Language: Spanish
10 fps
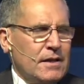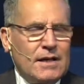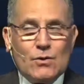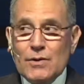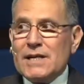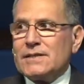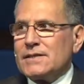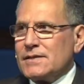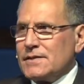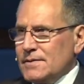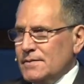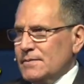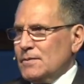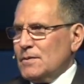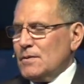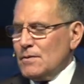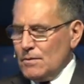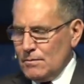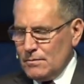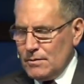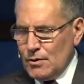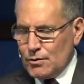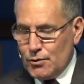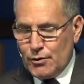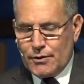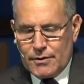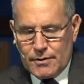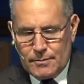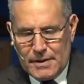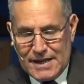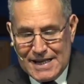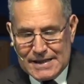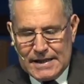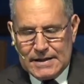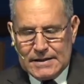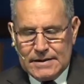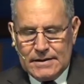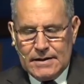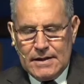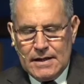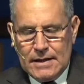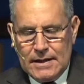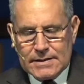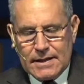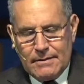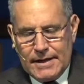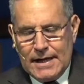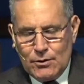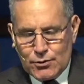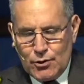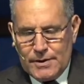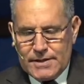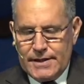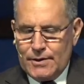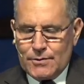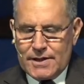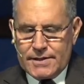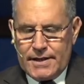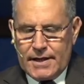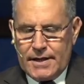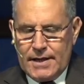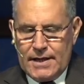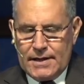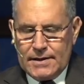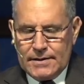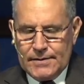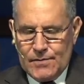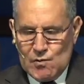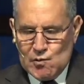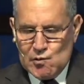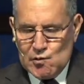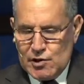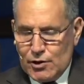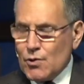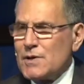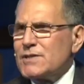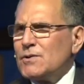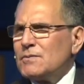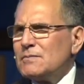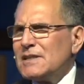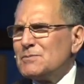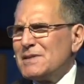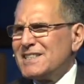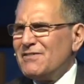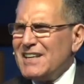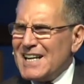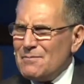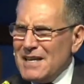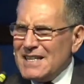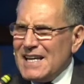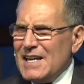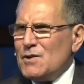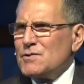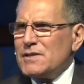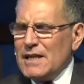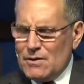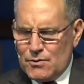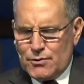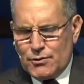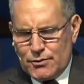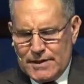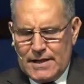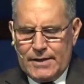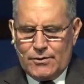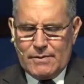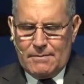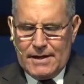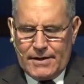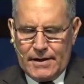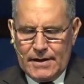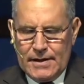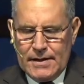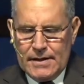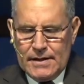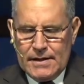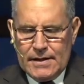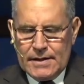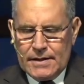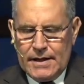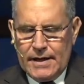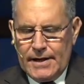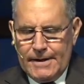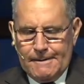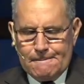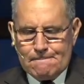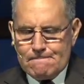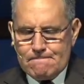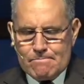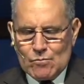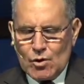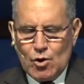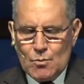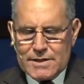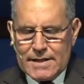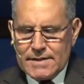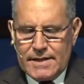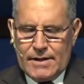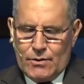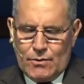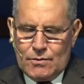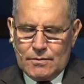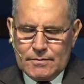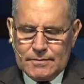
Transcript: Y el lunes, un doctor, pediatra, les hablará a los jovencitos acerca de, la, de todo esto, específicamente a ellos y a nosotros alguien nos va a hablar de cómo están siendo